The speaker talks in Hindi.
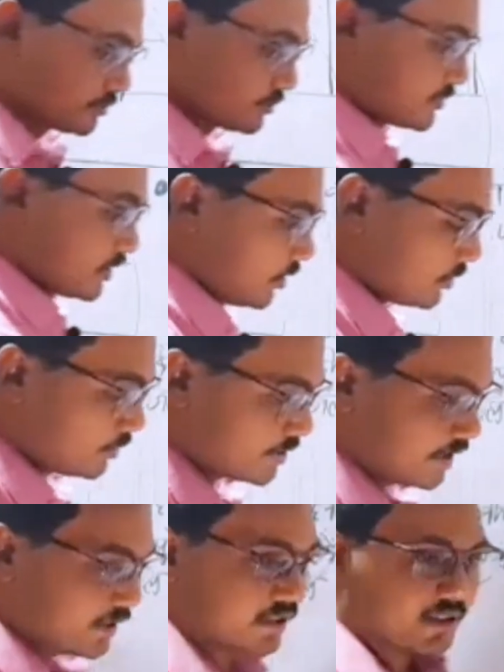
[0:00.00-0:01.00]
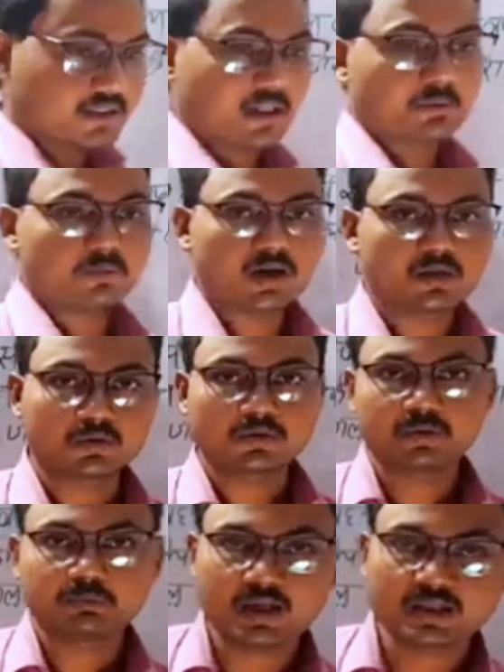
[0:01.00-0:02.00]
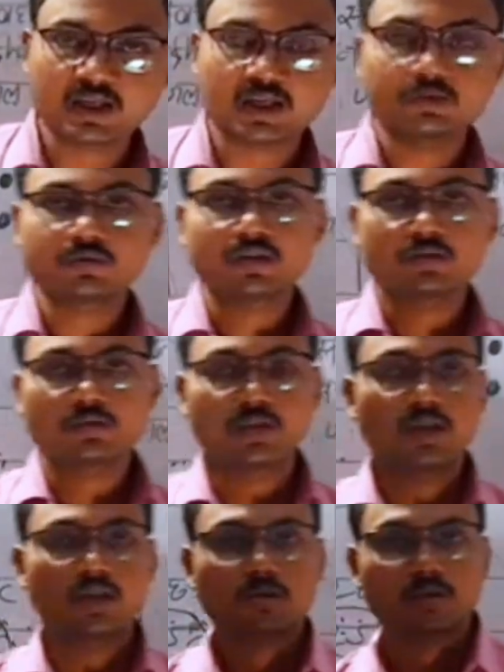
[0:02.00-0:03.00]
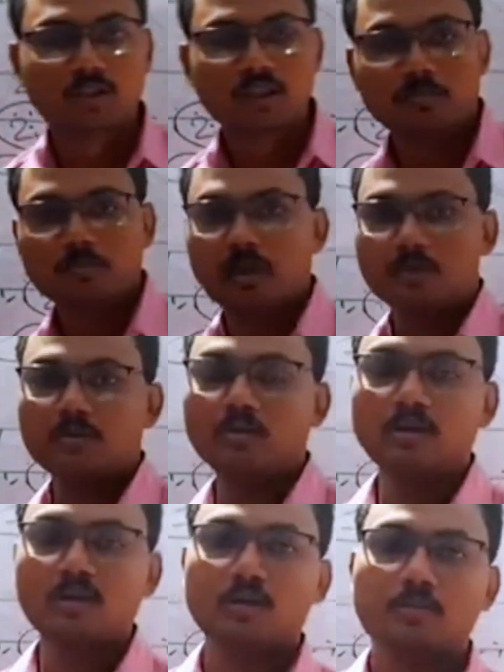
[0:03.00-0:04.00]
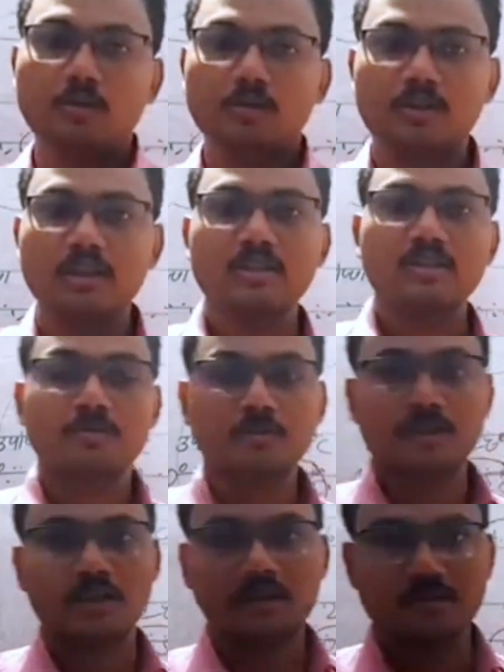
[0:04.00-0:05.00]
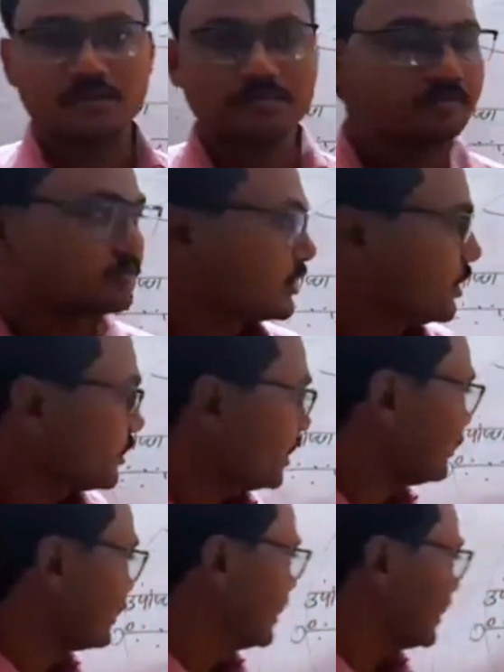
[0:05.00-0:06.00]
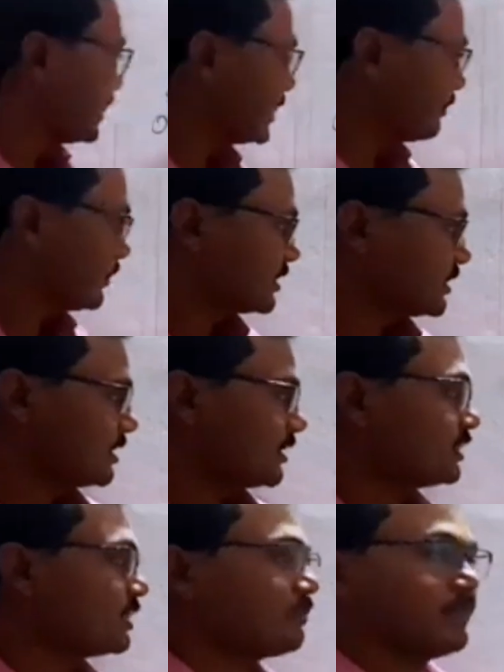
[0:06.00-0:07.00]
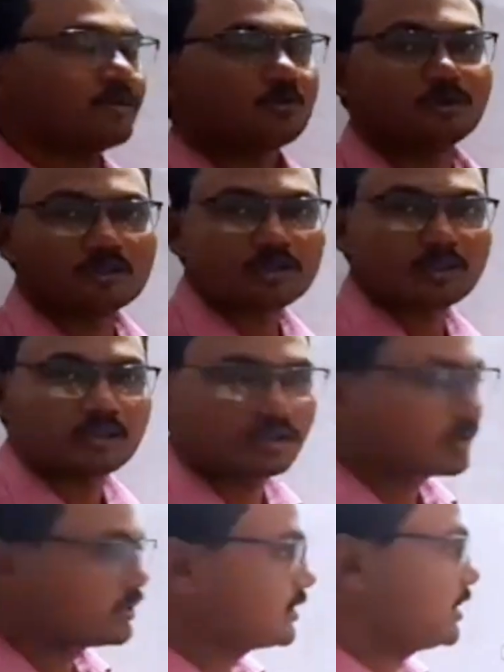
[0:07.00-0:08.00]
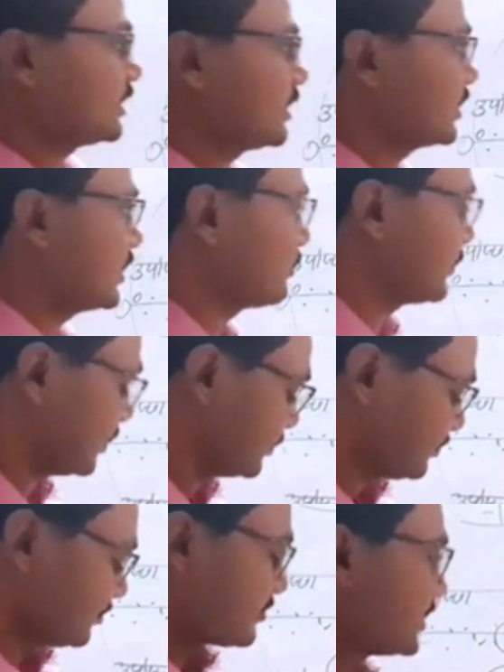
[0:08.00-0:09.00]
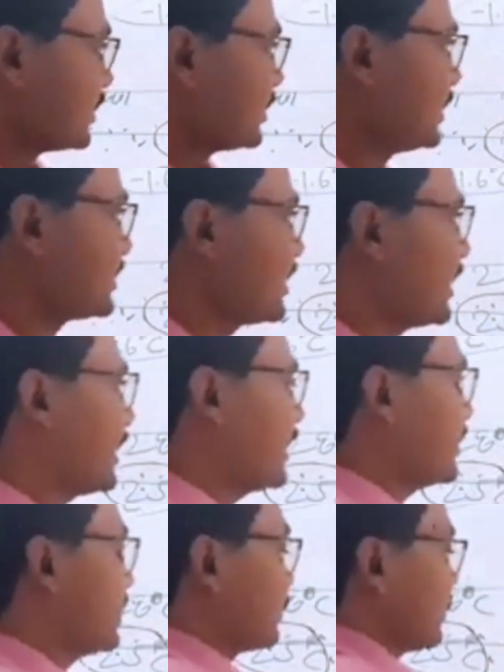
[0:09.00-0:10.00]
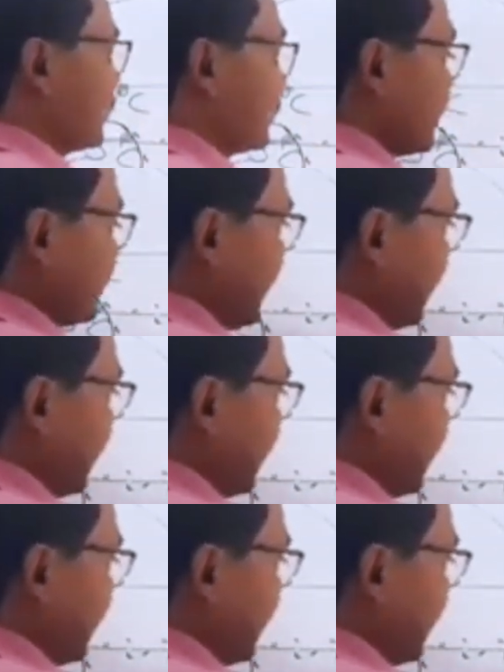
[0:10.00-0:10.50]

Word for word: हैं और उस क्षेत्र के तापमान को या महासागरों के जो जल है उसके तापमान को बहुत तेज़ी से वो गिराती हैं और यही वजह है कि यहाँ 25 डिग्री तापमान हो जाता है गिर जाता है तापमान तीसरा कारण हो